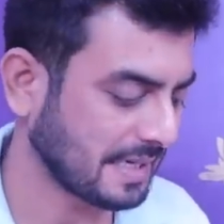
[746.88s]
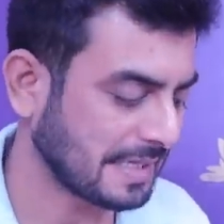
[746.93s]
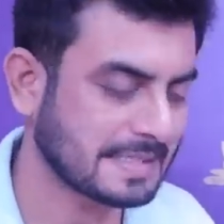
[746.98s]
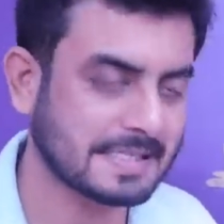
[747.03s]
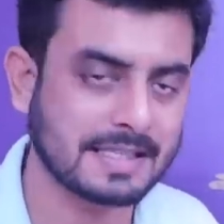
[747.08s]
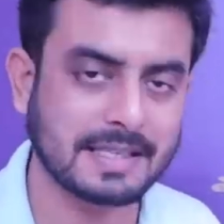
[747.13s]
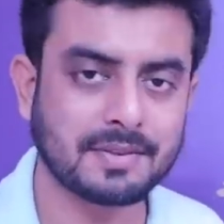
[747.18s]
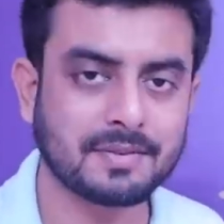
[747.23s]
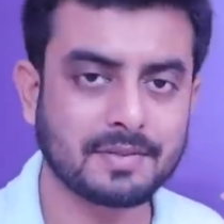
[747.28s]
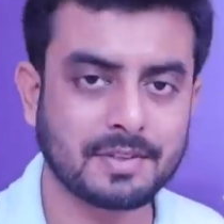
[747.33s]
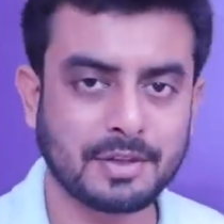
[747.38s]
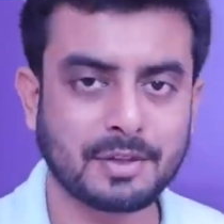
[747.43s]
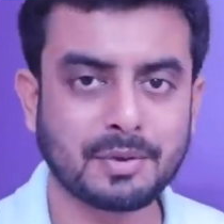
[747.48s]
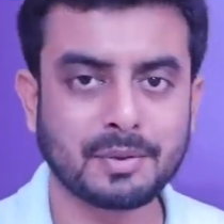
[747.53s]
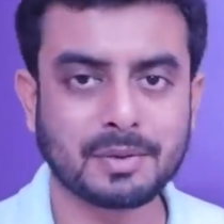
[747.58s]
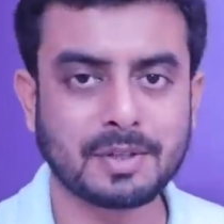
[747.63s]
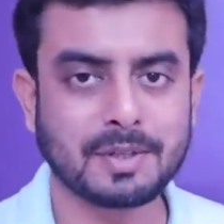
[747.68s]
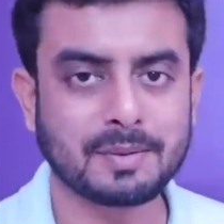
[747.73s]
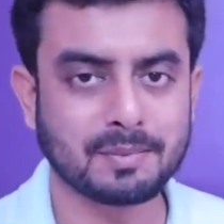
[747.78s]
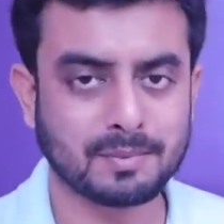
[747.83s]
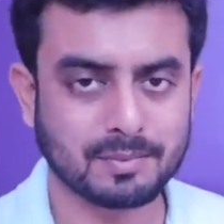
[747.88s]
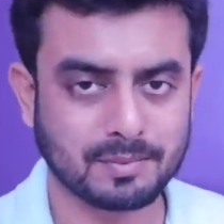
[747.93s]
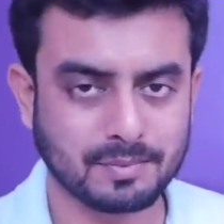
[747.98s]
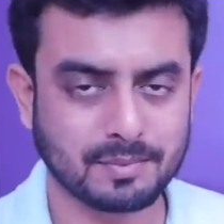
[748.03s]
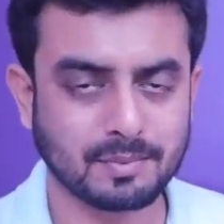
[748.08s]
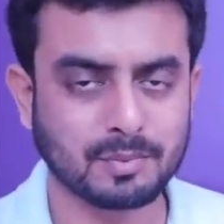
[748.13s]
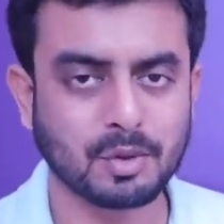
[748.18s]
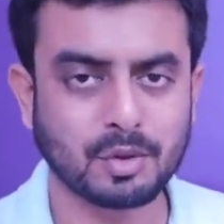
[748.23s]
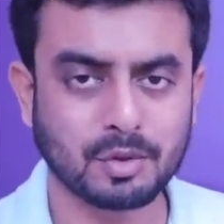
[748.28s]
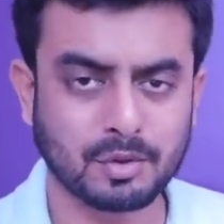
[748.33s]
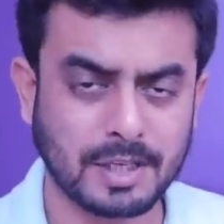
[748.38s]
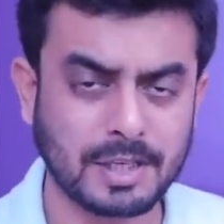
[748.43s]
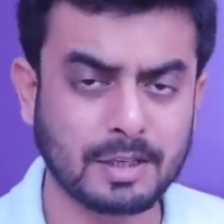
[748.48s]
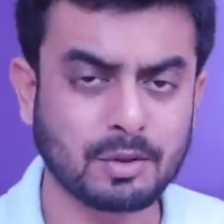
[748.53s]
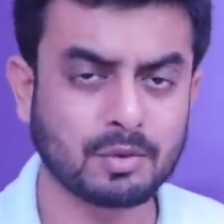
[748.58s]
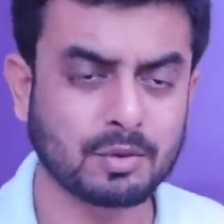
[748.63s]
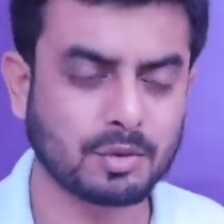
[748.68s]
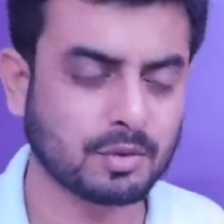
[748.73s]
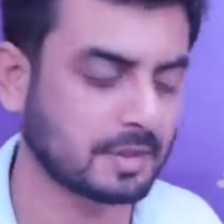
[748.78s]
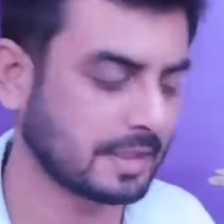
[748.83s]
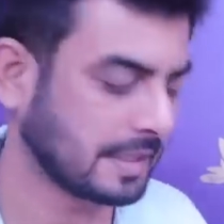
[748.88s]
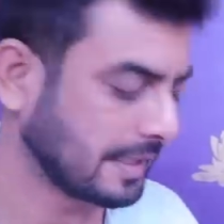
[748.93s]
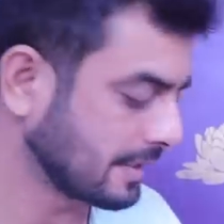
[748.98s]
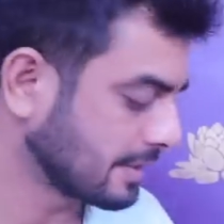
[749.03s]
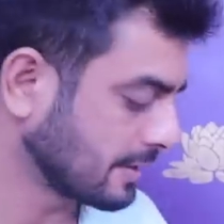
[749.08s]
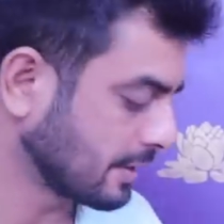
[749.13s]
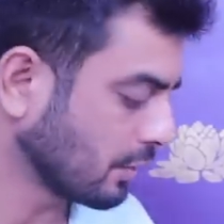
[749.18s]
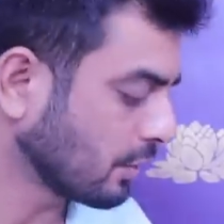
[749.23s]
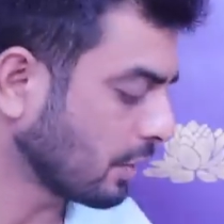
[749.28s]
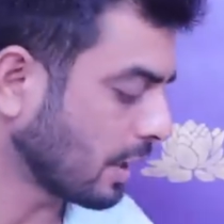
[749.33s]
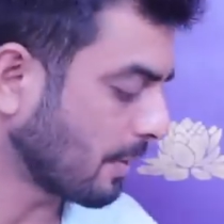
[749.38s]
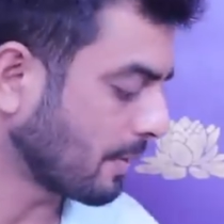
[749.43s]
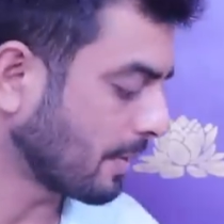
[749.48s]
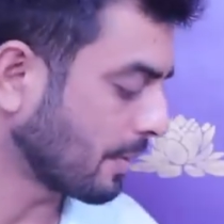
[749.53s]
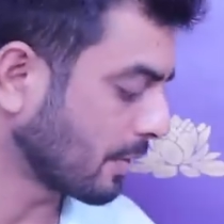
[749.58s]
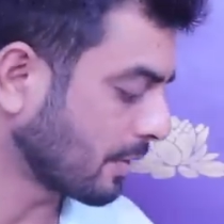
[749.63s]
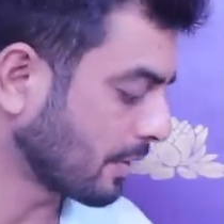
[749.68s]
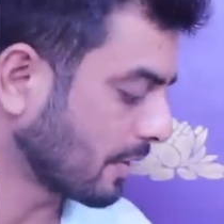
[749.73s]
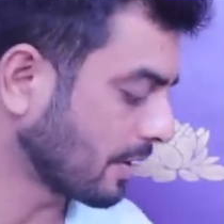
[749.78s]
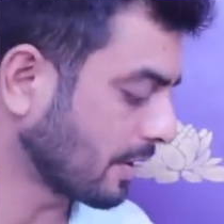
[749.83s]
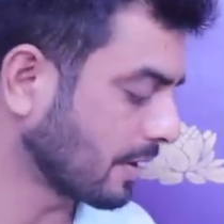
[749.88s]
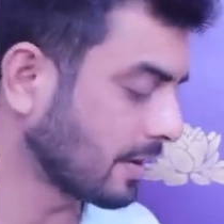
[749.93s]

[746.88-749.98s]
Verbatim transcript: আজকের ভিডিওটা মূলত এই দুটো নিয়েই ছিল এবং